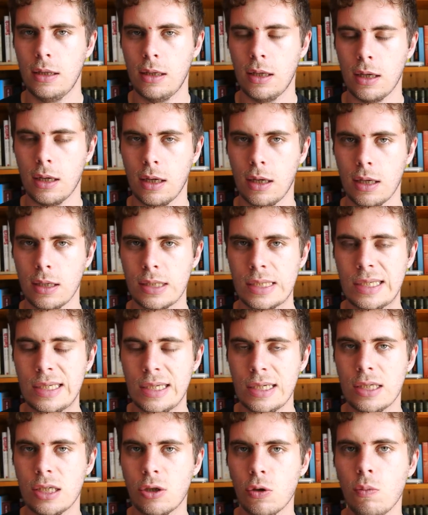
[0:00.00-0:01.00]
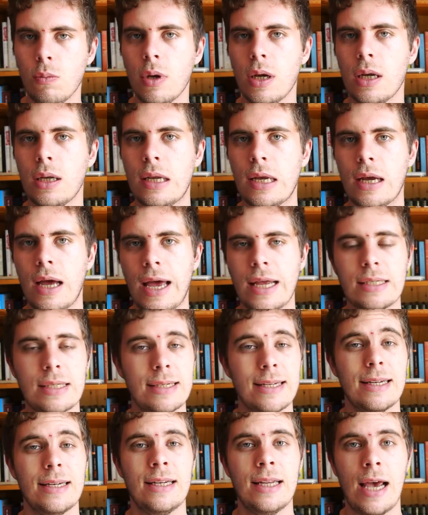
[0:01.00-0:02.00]
dass die Summe der
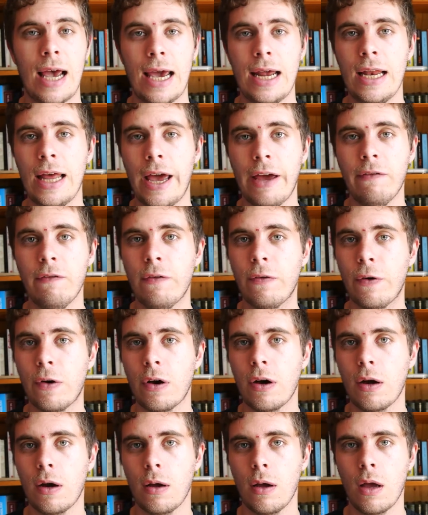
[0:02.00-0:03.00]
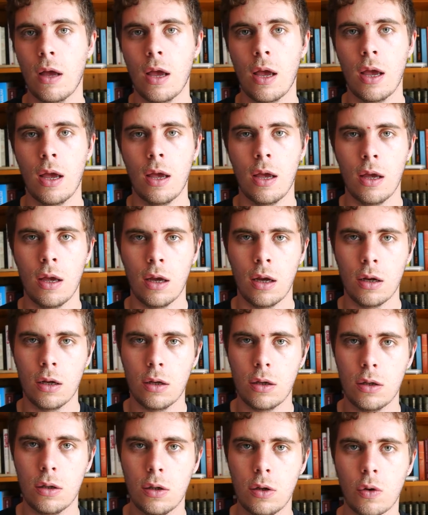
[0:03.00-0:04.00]
einzelnen Teile einfach
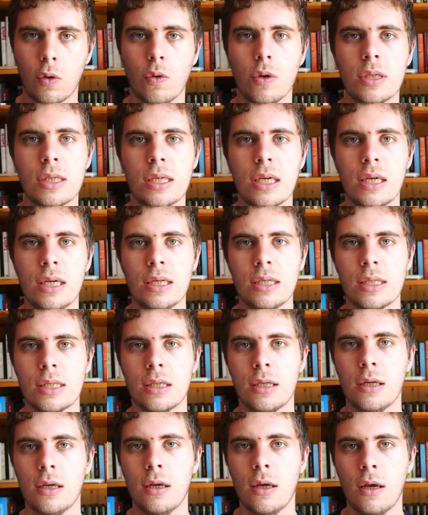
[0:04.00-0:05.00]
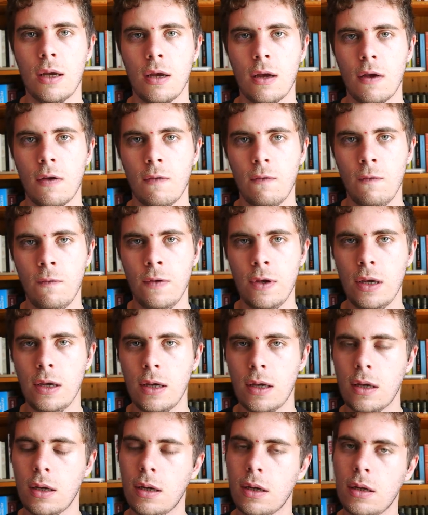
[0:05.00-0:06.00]
größer ist
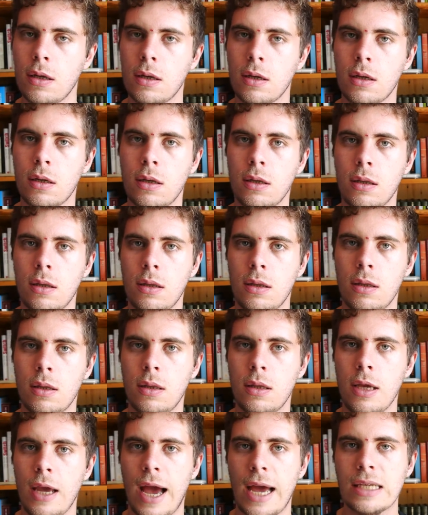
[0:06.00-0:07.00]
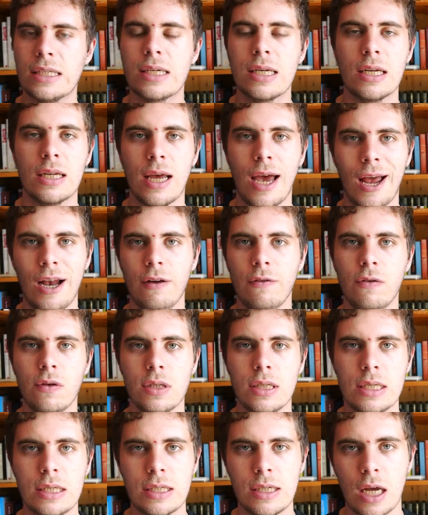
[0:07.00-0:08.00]
wie die einzelnen Teile für
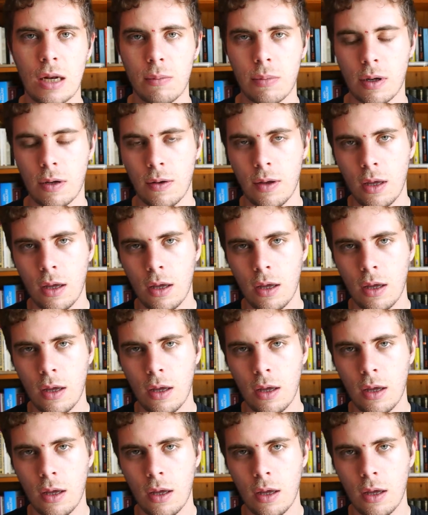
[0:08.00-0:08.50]
sich selber.